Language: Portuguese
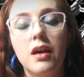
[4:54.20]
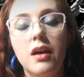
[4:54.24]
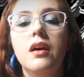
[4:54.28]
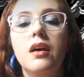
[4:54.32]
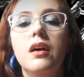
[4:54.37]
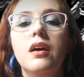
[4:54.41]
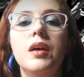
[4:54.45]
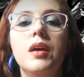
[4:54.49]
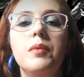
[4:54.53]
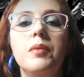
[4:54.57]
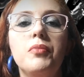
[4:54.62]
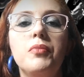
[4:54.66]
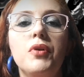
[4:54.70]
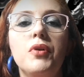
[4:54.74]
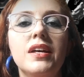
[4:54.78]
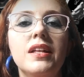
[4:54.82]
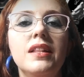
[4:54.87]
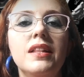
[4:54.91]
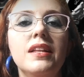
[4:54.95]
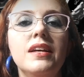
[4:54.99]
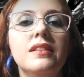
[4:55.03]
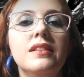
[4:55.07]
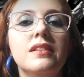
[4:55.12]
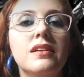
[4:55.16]
Embora a
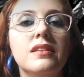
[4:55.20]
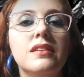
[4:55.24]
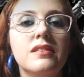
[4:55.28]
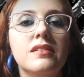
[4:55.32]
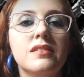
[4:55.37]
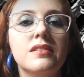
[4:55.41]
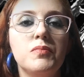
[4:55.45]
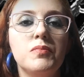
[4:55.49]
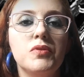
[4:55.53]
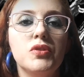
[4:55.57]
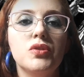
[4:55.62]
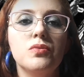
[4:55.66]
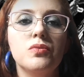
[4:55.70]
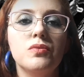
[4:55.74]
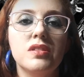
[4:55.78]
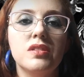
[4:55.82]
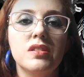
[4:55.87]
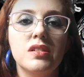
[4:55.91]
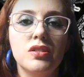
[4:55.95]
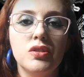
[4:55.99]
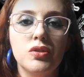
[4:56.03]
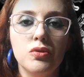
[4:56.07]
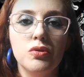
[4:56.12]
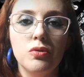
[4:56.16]
lenda das pessoas
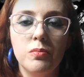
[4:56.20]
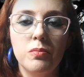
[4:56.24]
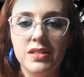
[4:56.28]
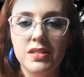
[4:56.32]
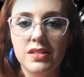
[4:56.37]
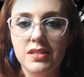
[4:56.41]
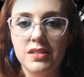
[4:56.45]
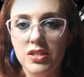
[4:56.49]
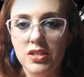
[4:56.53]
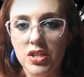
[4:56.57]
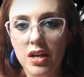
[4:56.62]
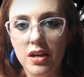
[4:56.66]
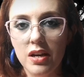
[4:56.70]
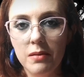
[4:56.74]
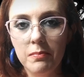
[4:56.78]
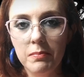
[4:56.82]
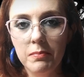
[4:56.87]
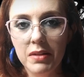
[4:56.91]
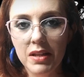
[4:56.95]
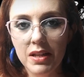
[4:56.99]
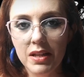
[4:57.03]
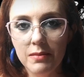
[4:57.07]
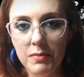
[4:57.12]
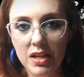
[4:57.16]
das sombras seja
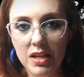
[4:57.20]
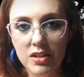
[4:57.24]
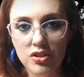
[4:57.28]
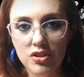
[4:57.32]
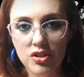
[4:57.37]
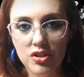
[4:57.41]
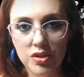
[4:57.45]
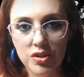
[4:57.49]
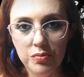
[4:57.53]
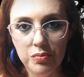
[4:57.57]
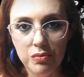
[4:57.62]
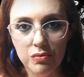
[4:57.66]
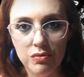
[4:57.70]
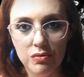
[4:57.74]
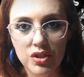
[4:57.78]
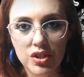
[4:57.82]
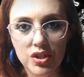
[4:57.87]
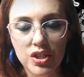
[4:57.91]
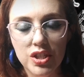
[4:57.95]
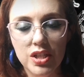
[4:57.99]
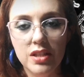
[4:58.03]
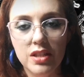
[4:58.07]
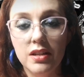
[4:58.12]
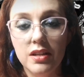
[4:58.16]
amplamente
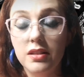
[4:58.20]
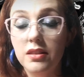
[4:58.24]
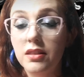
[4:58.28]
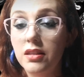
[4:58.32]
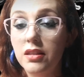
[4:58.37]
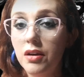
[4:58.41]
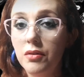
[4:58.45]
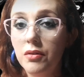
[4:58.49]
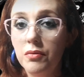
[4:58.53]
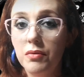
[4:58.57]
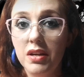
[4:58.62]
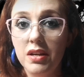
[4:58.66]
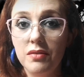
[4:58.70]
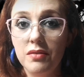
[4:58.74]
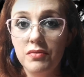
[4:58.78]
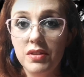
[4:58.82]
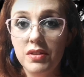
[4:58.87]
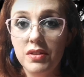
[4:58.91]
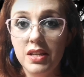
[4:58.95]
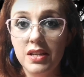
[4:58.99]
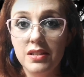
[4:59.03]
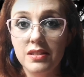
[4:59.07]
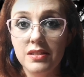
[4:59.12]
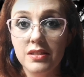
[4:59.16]
difundida, não há
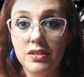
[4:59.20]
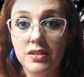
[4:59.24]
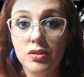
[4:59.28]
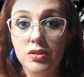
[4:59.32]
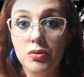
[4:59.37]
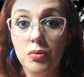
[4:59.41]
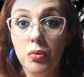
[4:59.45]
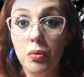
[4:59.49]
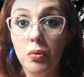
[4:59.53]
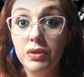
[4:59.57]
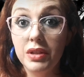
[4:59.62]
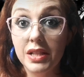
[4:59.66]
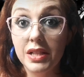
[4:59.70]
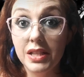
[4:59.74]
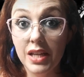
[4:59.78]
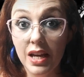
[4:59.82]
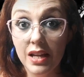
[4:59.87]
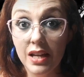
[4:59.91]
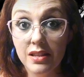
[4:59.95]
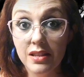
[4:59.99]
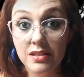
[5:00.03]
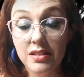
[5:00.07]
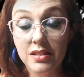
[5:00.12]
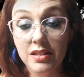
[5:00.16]
evidências
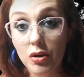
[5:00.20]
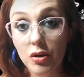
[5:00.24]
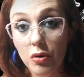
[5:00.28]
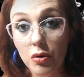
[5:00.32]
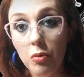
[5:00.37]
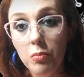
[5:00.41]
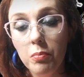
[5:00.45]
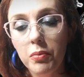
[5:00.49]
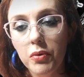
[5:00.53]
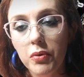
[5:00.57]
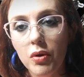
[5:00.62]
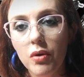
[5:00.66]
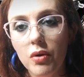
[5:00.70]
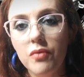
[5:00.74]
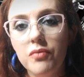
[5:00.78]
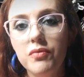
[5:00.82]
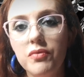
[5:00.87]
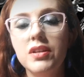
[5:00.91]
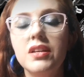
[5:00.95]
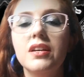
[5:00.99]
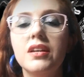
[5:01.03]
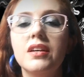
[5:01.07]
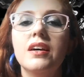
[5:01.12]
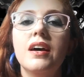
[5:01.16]
concretas que
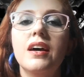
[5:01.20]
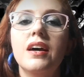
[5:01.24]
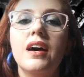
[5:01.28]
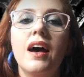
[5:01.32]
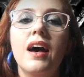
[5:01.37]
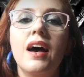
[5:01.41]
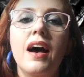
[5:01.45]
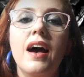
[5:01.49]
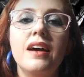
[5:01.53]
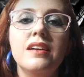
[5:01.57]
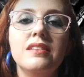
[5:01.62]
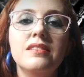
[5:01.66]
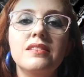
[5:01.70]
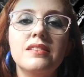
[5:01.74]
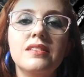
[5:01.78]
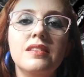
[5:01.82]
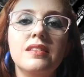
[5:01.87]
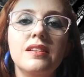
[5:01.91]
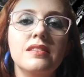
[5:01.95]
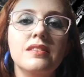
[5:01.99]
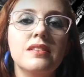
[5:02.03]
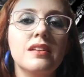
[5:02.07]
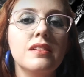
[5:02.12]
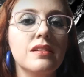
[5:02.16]
comprovem a
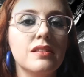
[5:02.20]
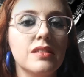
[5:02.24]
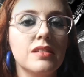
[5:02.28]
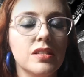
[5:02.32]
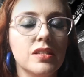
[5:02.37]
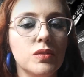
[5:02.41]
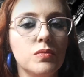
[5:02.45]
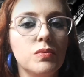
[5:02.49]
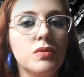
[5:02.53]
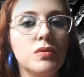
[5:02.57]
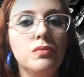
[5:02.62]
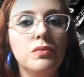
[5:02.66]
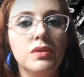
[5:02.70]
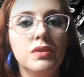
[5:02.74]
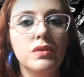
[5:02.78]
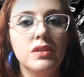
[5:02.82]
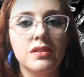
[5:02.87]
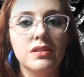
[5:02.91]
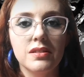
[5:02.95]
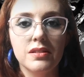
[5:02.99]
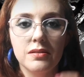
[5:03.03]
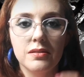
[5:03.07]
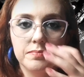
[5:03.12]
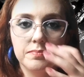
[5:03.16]
existência dessas figuras.